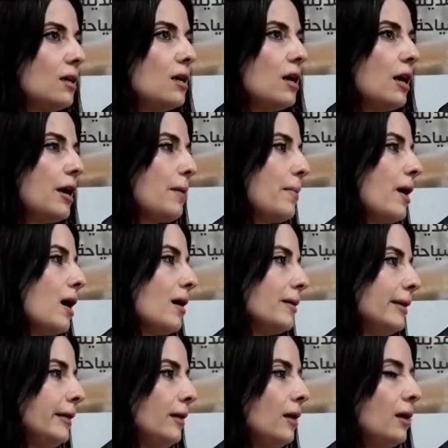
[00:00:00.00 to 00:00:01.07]
آه، بقى
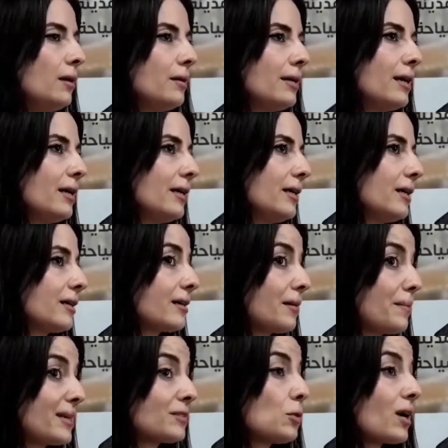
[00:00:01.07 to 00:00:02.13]
نحن يعني
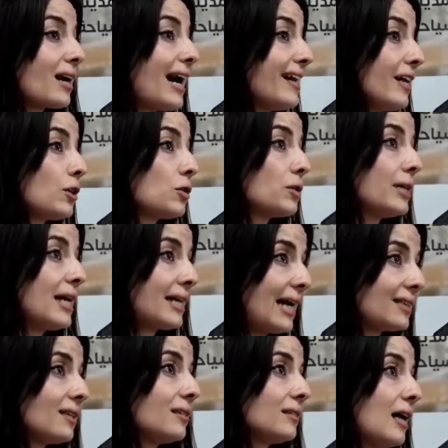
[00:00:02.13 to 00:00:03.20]
ما توقعنا يكون هيك
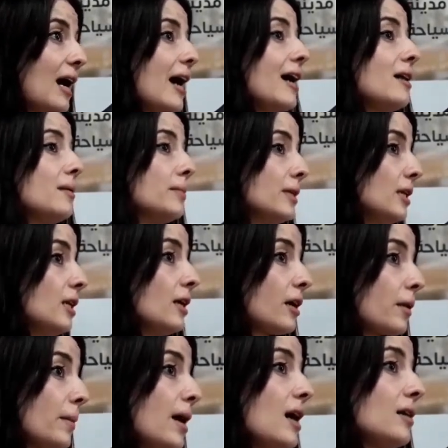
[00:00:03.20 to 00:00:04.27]
عدد هائل من
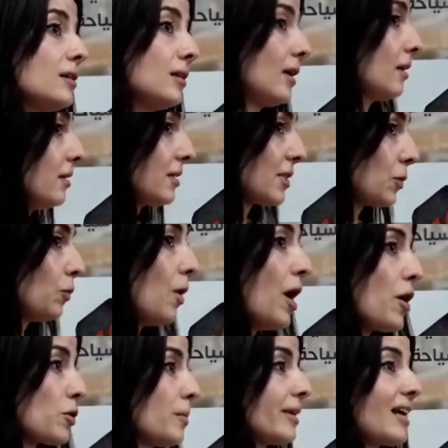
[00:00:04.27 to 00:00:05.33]
اقبال
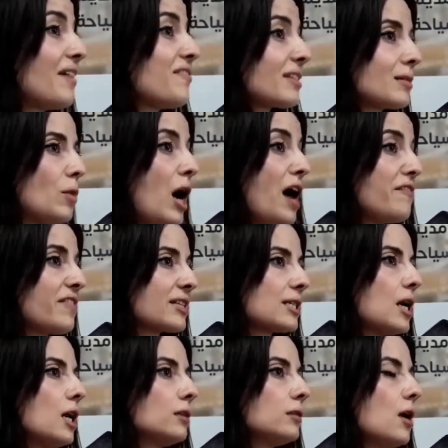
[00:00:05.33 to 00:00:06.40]
الزوار ومن كافه
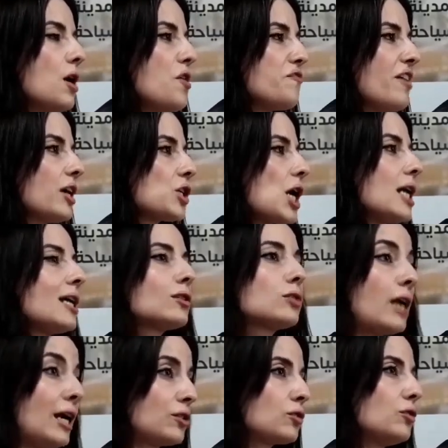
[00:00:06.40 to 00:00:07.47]
المحافظات فان شاء الله
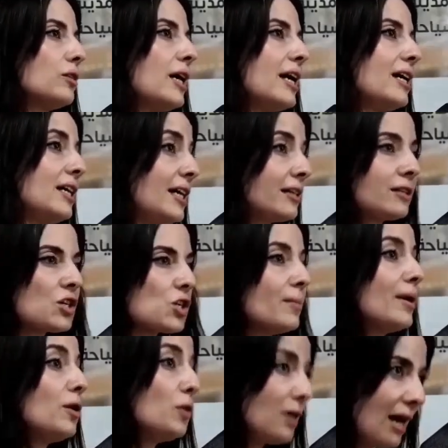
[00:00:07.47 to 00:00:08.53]
رح تكون هي هي
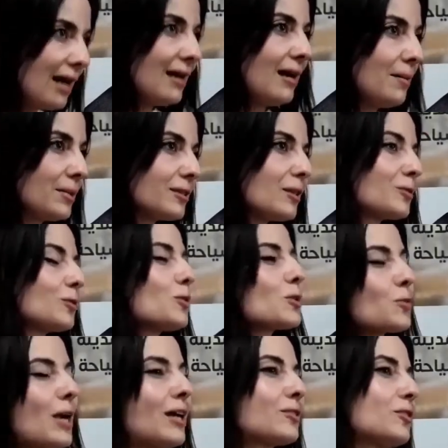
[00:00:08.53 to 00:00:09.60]
التجربه الاولى هلا
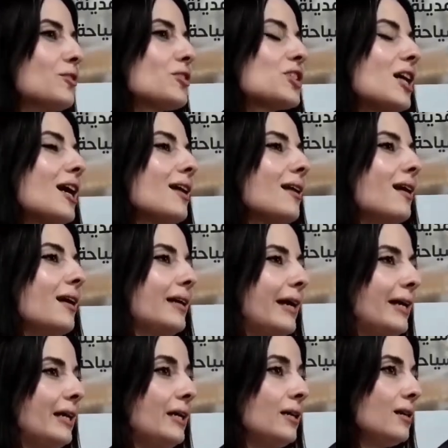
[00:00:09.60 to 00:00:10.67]
بطرطوس ورح تكون ان شاء الله
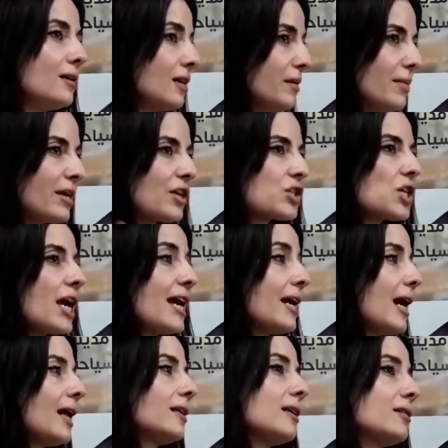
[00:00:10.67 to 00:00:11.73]
يعني المره الجايه
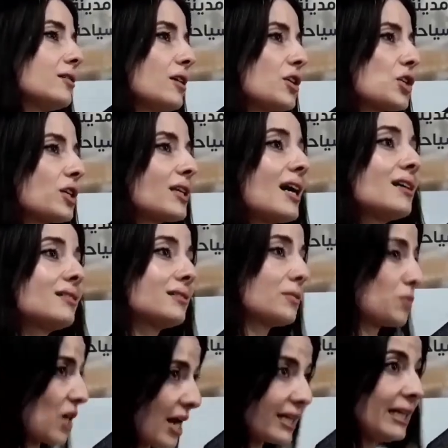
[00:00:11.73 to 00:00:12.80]
عدد شركات
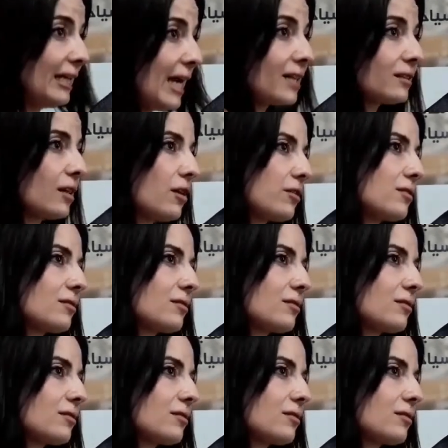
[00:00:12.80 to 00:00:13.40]
مشاركين اكثر